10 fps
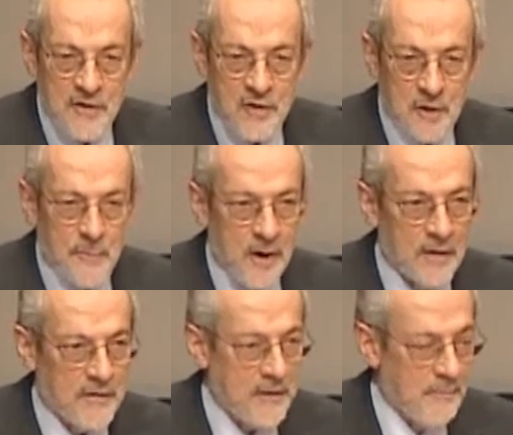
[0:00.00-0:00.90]
移民と
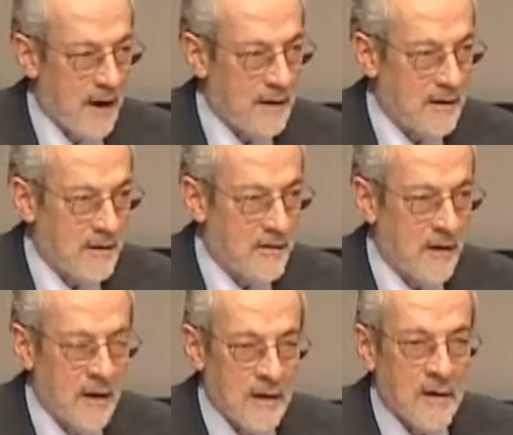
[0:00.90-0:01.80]
その統合に
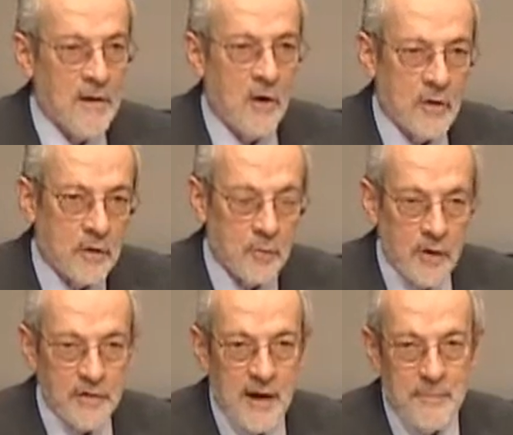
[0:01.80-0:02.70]
ついては
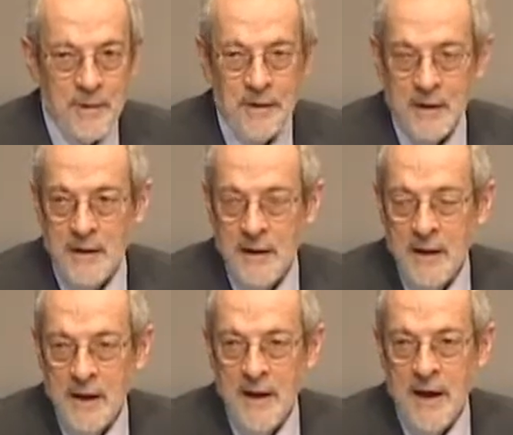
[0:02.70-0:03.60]
国としての政策
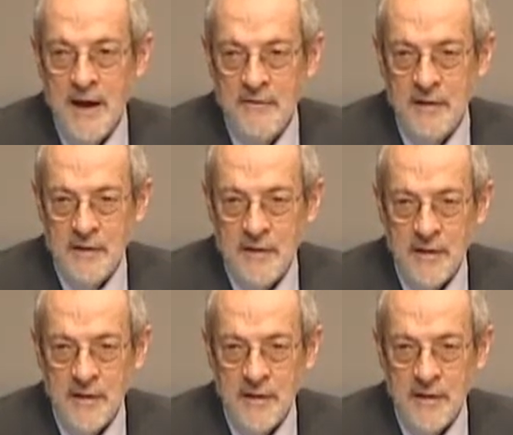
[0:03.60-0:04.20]
が必要です。